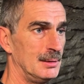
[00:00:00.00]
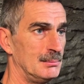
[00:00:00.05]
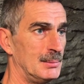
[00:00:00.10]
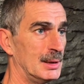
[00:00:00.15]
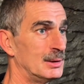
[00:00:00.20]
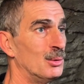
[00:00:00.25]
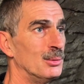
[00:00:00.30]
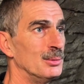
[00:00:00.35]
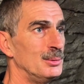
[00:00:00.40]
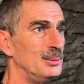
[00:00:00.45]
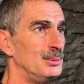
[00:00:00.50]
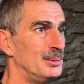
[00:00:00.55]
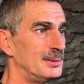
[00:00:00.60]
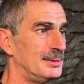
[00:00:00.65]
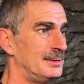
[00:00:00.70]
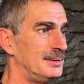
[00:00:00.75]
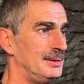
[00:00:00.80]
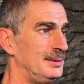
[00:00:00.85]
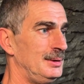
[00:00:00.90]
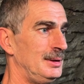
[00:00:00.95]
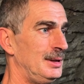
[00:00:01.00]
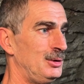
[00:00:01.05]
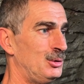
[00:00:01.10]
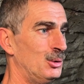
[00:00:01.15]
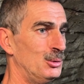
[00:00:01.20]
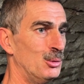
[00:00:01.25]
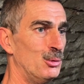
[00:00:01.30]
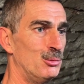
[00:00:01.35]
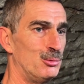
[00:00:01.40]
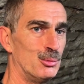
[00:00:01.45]
Maintenant, euh, les
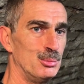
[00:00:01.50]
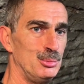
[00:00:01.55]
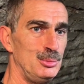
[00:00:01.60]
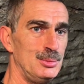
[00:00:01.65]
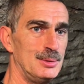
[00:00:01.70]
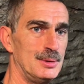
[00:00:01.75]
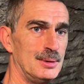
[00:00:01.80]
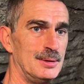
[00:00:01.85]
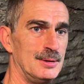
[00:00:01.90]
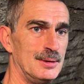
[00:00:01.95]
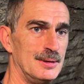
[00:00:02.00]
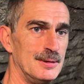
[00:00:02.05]
jeunes ne le font plus, ça.